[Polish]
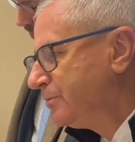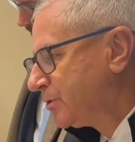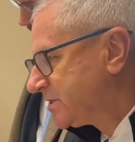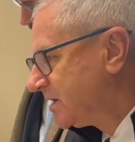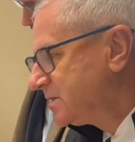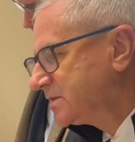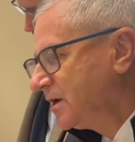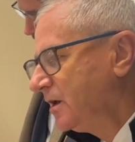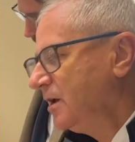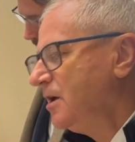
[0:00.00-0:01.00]

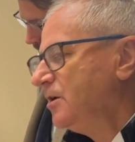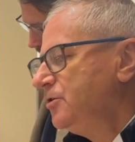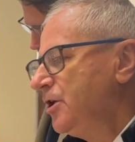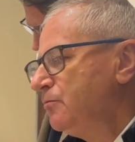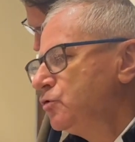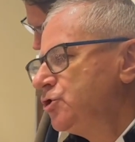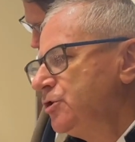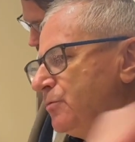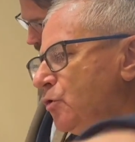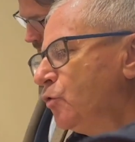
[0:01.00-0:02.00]
poselskiej nie
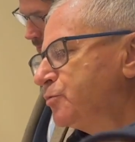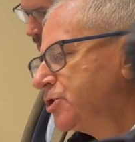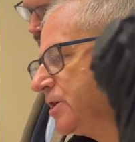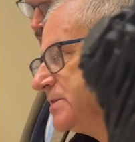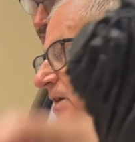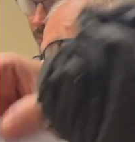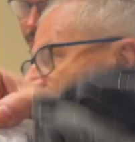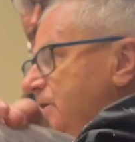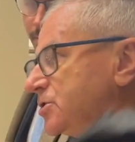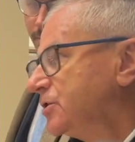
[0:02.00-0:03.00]
musimy uprzedzać o
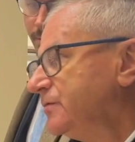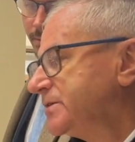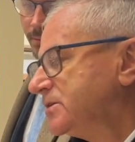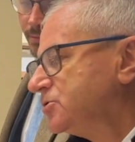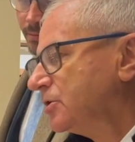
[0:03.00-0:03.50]
naszej wizycie.